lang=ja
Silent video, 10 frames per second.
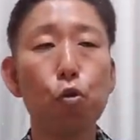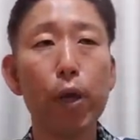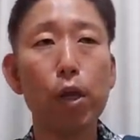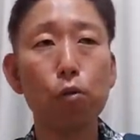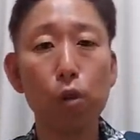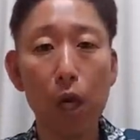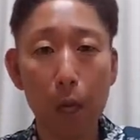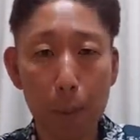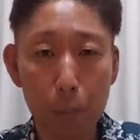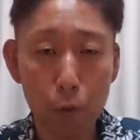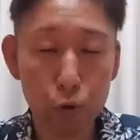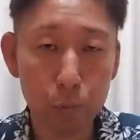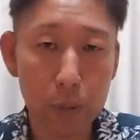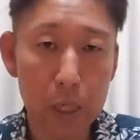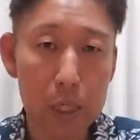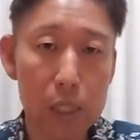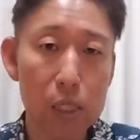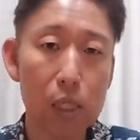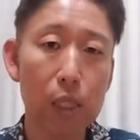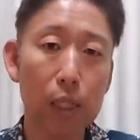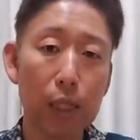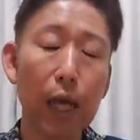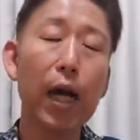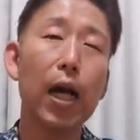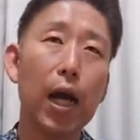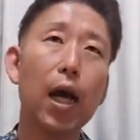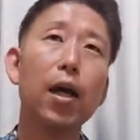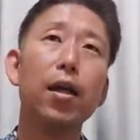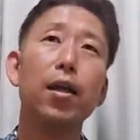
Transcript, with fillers: 表現力の幅も素晴らしいながら